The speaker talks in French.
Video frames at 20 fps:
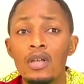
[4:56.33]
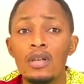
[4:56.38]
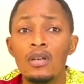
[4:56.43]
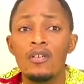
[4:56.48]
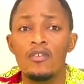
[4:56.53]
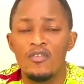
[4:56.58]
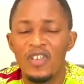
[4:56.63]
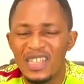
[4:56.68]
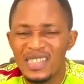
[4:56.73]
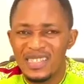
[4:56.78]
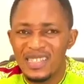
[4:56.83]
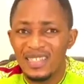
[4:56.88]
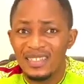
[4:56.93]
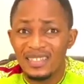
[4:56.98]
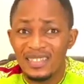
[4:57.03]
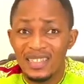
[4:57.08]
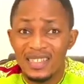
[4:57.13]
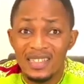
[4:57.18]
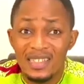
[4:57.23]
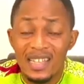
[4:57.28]
va
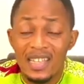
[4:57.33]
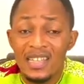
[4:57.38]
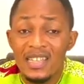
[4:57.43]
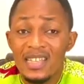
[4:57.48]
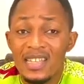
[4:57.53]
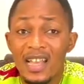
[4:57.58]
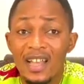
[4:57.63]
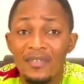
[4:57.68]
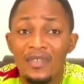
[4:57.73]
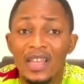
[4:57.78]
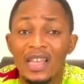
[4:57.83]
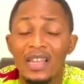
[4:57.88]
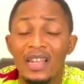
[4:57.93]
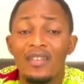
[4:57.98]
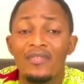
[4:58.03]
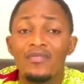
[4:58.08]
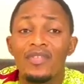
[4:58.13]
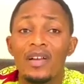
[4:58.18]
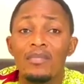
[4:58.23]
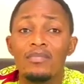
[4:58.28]
s'entretenir avec la
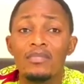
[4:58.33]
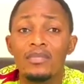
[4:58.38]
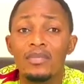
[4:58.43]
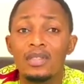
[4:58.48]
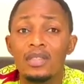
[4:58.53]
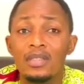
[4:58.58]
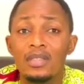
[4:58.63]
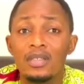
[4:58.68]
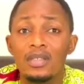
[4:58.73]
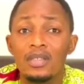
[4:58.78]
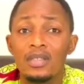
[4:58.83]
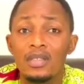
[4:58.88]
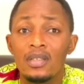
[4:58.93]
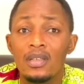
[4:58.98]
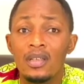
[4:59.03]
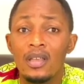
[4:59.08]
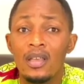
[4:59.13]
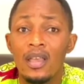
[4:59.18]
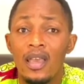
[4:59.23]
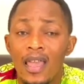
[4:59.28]
femme.
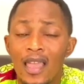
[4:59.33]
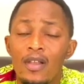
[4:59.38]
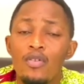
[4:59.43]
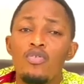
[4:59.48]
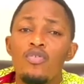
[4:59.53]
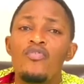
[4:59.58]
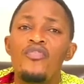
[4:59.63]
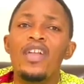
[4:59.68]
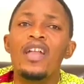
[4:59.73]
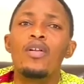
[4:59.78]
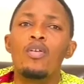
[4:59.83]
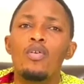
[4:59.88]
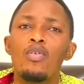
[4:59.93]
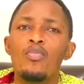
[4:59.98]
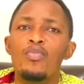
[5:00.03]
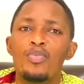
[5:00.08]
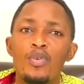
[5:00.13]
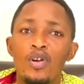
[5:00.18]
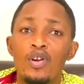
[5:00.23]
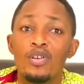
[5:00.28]
Elle lui fait
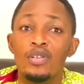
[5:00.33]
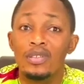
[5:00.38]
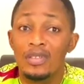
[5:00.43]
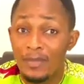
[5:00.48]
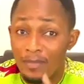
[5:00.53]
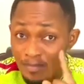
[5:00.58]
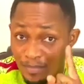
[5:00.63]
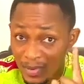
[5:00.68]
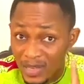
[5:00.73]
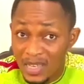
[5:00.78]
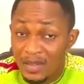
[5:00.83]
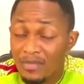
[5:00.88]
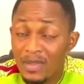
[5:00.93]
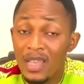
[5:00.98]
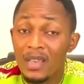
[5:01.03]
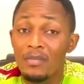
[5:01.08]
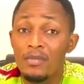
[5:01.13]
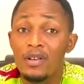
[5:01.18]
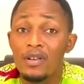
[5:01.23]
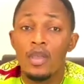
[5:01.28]
comprendre,
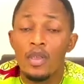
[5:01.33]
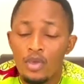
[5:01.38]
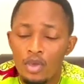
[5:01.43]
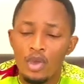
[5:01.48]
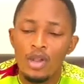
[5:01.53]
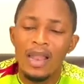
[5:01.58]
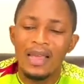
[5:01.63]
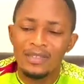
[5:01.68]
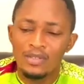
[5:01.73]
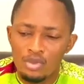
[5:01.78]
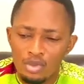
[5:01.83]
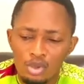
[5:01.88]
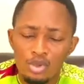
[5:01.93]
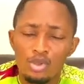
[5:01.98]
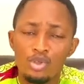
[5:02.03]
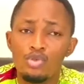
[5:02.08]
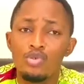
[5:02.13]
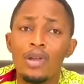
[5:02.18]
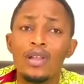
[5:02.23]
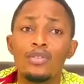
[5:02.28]
premièrement, que la
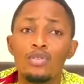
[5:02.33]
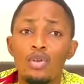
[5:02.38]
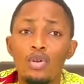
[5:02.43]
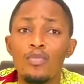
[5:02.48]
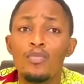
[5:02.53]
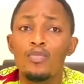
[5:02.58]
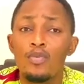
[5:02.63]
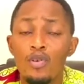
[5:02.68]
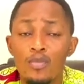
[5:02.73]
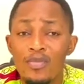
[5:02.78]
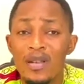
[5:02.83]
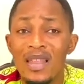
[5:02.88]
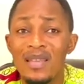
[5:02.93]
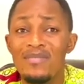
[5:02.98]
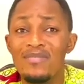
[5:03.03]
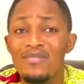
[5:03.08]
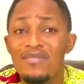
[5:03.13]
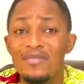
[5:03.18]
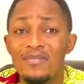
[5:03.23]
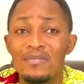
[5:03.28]
solution à ton problème
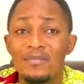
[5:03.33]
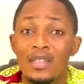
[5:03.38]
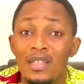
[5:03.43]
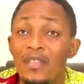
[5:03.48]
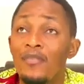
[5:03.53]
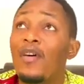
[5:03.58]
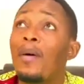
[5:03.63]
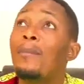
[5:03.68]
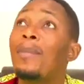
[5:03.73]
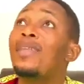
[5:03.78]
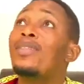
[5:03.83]
ne va pas